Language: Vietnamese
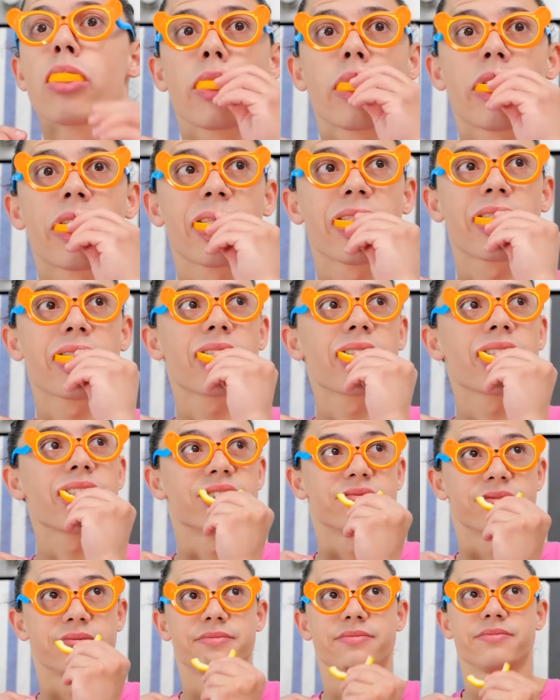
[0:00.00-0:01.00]
Hả
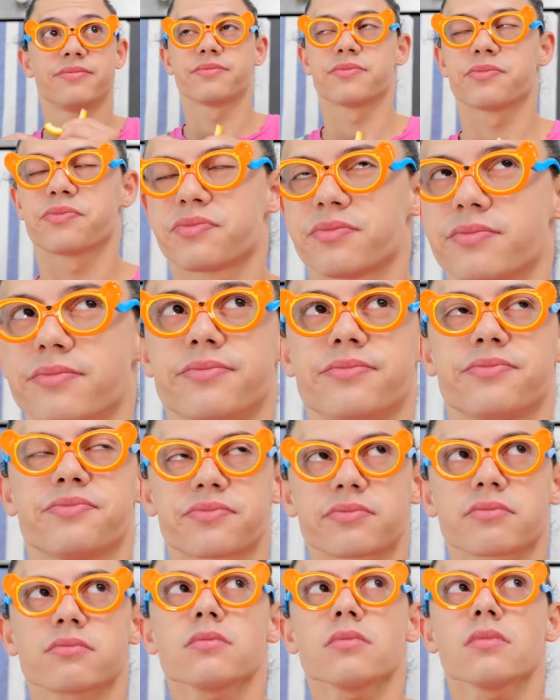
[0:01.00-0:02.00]

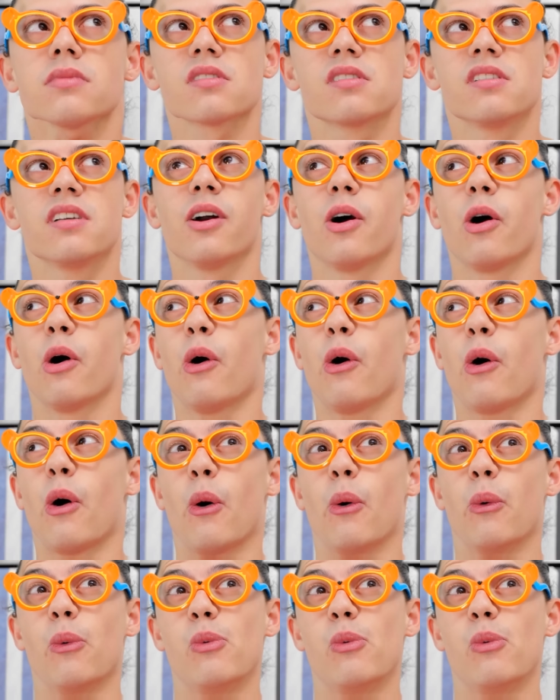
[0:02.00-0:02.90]
Làm gì bây giờ